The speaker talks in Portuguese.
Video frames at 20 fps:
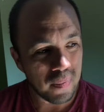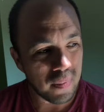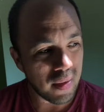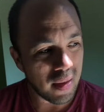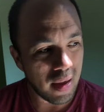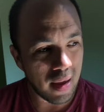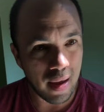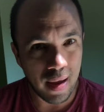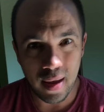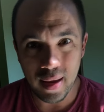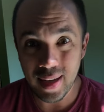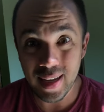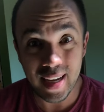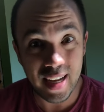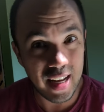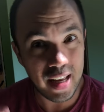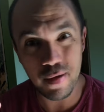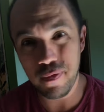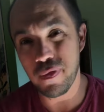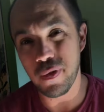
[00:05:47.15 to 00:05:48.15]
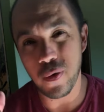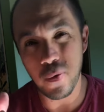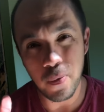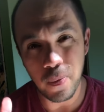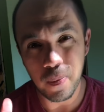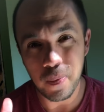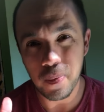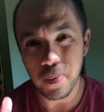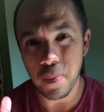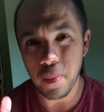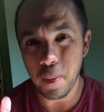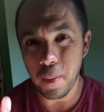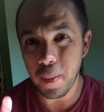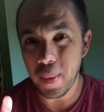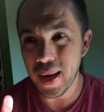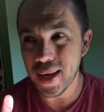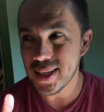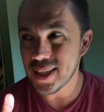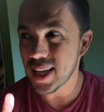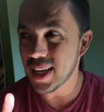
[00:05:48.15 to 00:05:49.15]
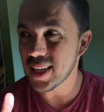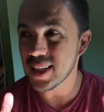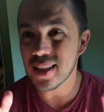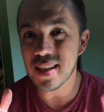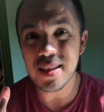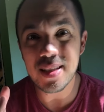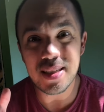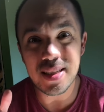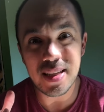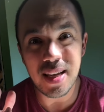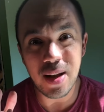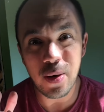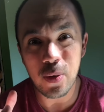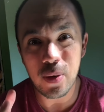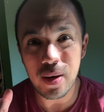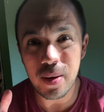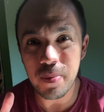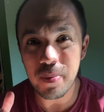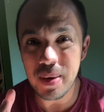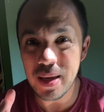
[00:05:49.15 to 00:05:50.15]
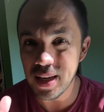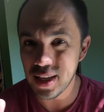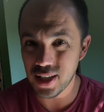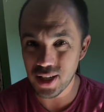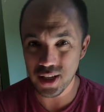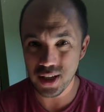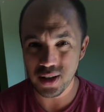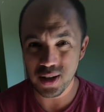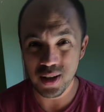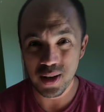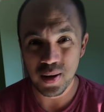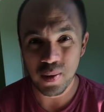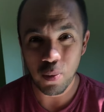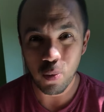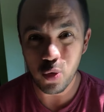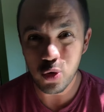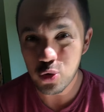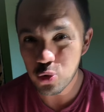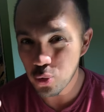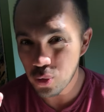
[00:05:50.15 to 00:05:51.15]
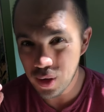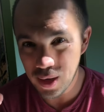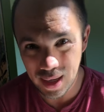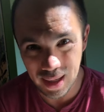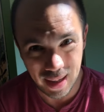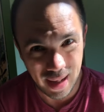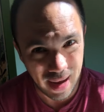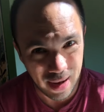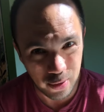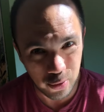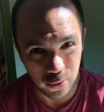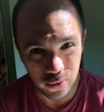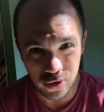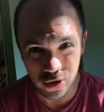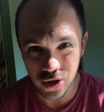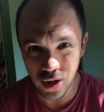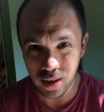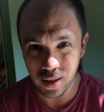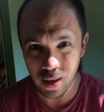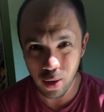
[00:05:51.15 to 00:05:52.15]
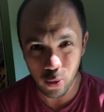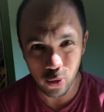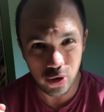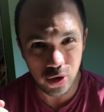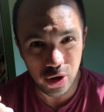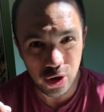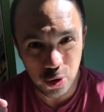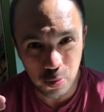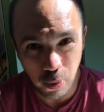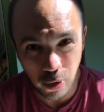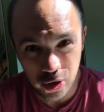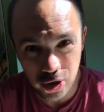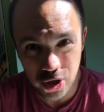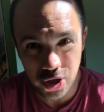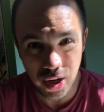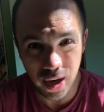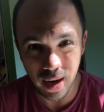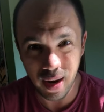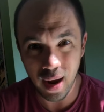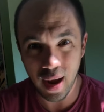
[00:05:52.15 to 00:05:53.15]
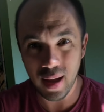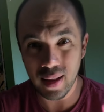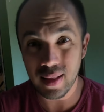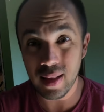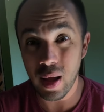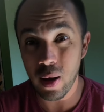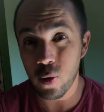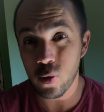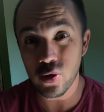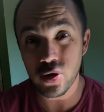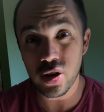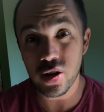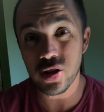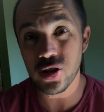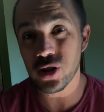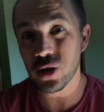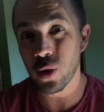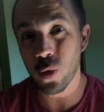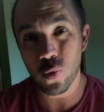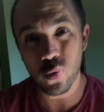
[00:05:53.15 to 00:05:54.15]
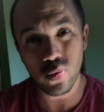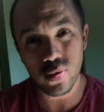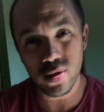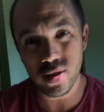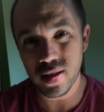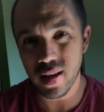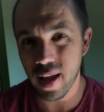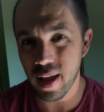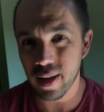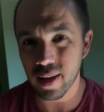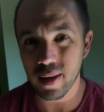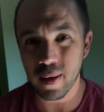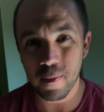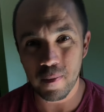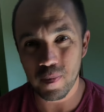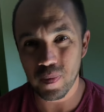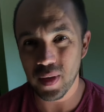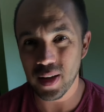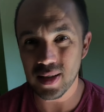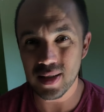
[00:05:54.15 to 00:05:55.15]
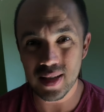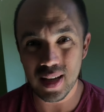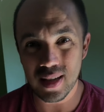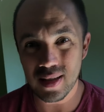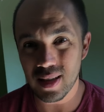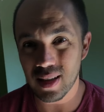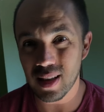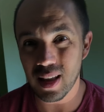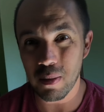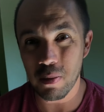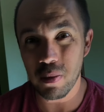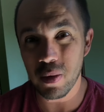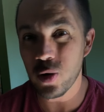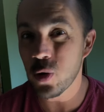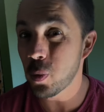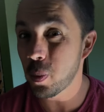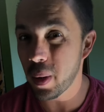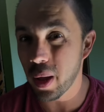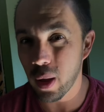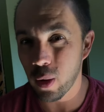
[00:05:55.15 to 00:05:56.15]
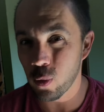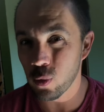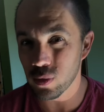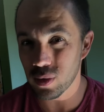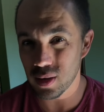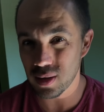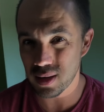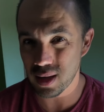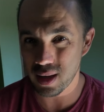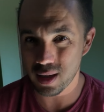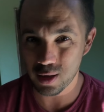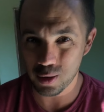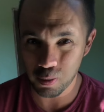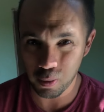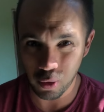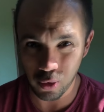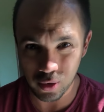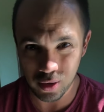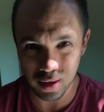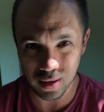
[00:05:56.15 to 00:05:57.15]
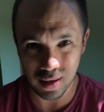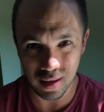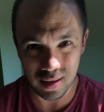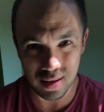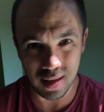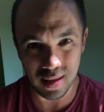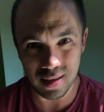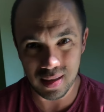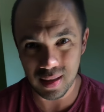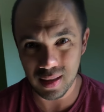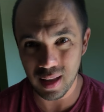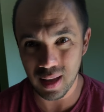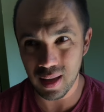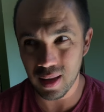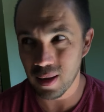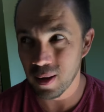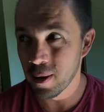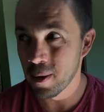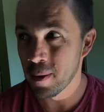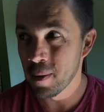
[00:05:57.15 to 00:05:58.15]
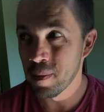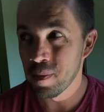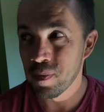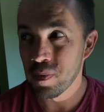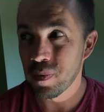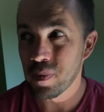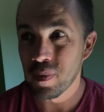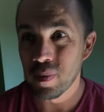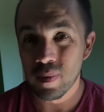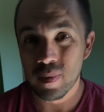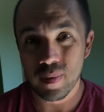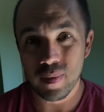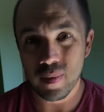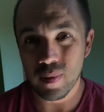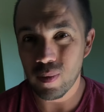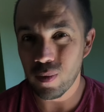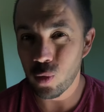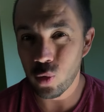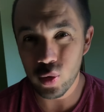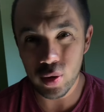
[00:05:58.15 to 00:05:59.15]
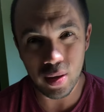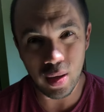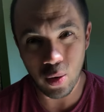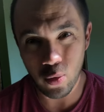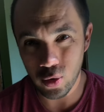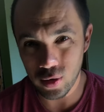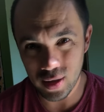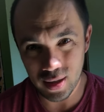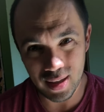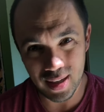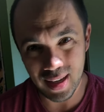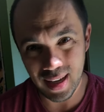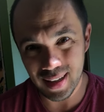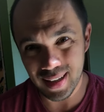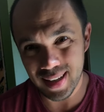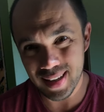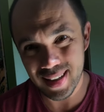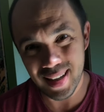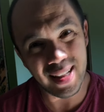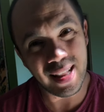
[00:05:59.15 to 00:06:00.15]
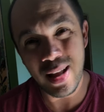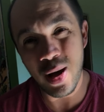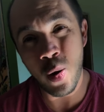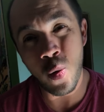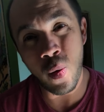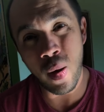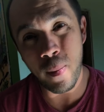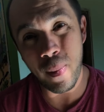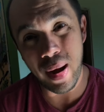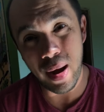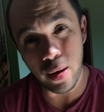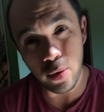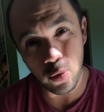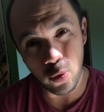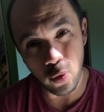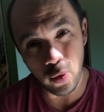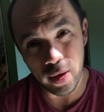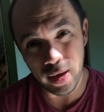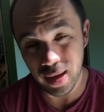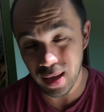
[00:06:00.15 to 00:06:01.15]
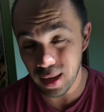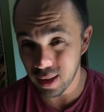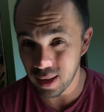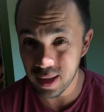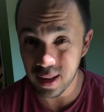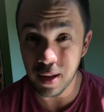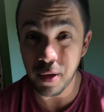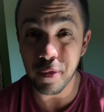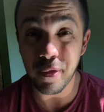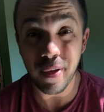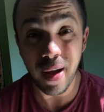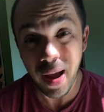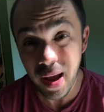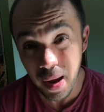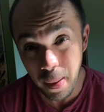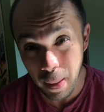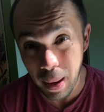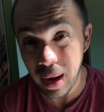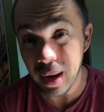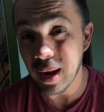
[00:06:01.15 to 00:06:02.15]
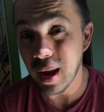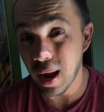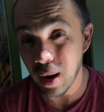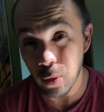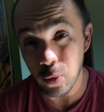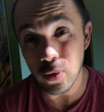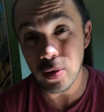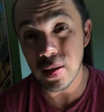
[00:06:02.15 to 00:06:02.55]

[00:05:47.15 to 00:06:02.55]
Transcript: é, incrível, mas ainda assim é um limite muito claro de até onde a gente pode chegar, até onde a gente não consegue. A ciência tem mil perguntas sem respostas, a ciência tem muita coisa que ela ainda não abarcou e que ela ainda vai abarcar, com